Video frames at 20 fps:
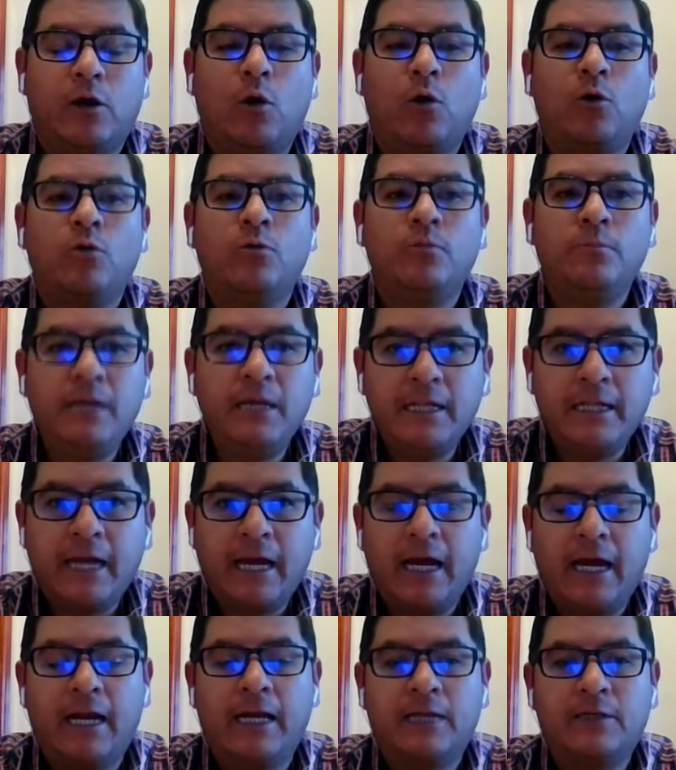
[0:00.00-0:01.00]

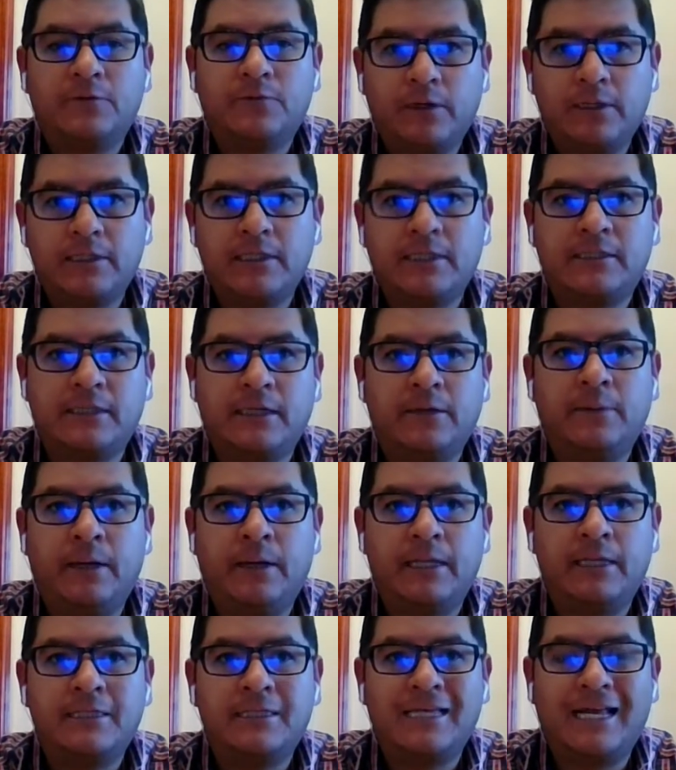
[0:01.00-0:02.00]
conmina a las Fuerzas
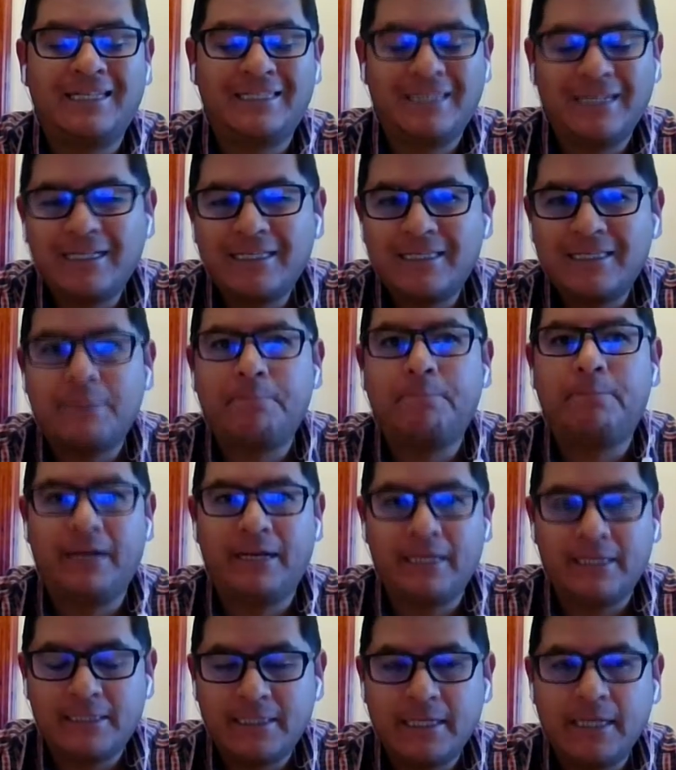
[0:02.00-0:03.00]
Armadas a hacerse
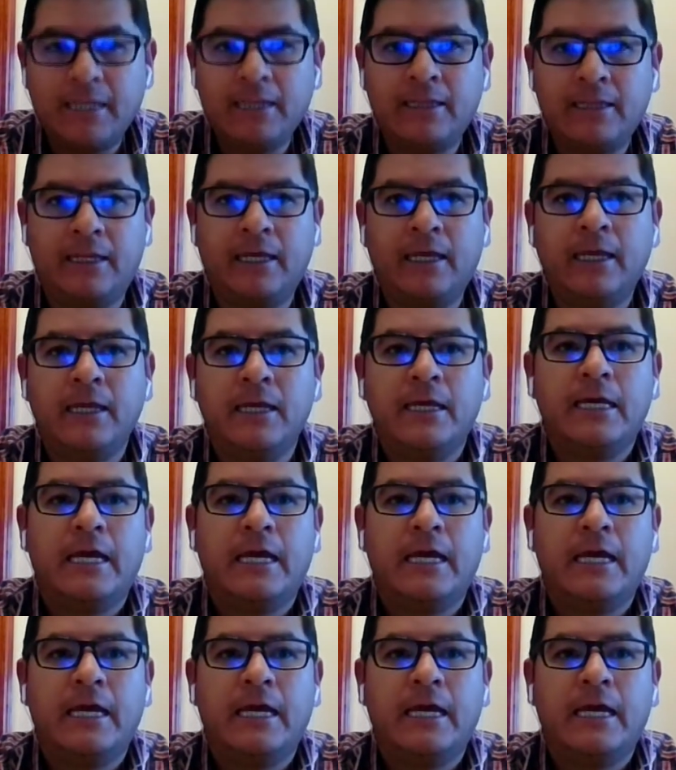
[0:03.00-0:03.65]
presente